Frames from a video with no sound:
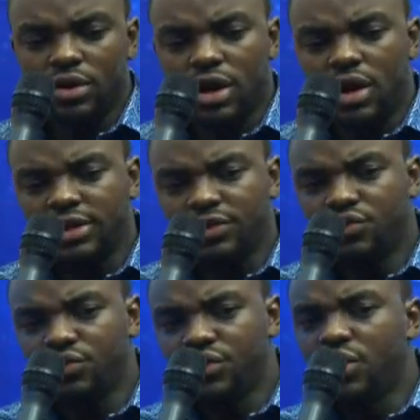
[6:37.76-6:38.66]
en
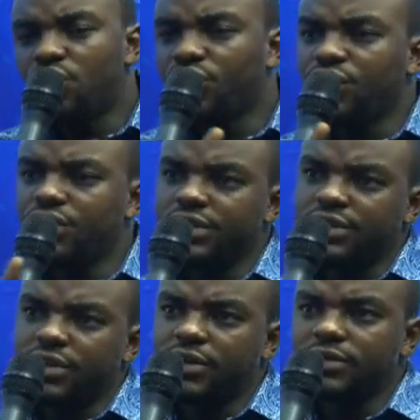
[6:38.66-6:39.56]
évoluant au fil du
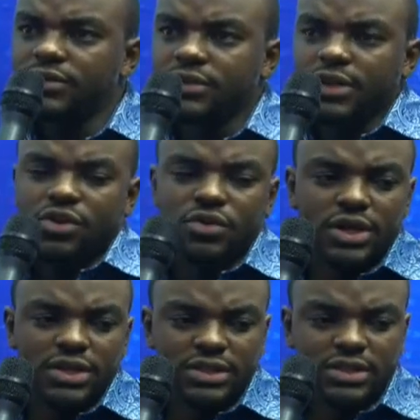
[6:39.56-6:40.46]
temps, dès qu'on
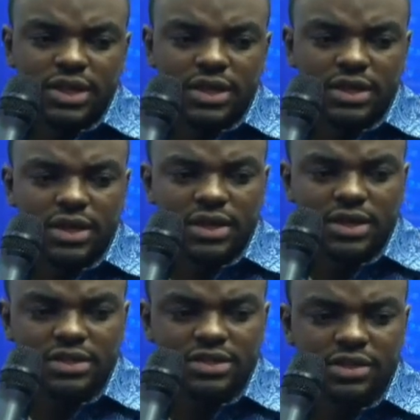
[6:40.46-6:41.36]
atteint
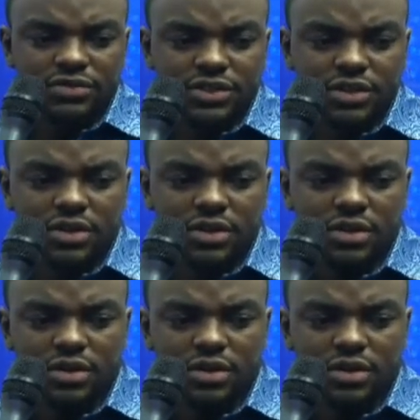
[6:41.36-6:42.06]
l'année 1900